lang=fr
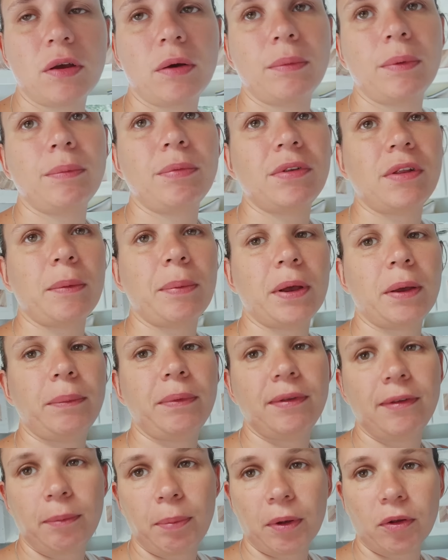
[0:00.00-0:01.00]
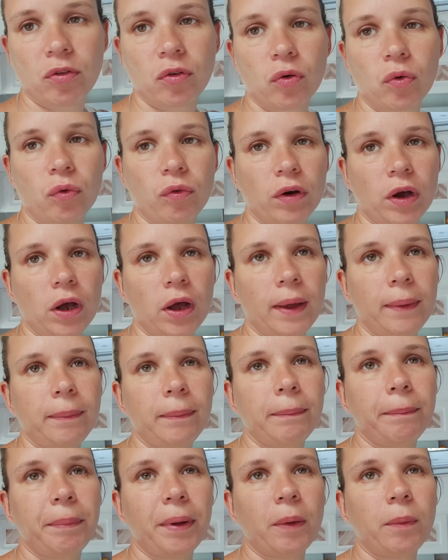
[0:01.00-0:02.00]
quand même cet après-midi parce qu'on va quand
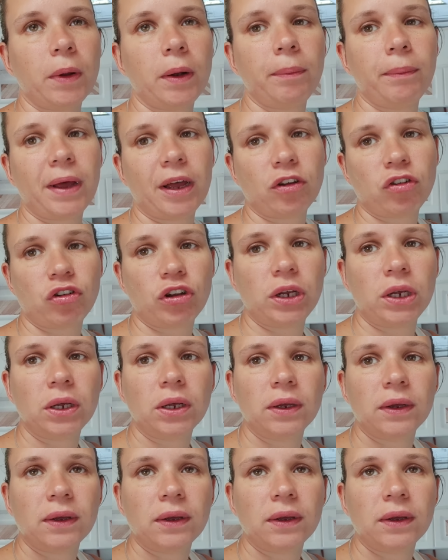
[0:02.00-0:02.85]
même pas mal marcher.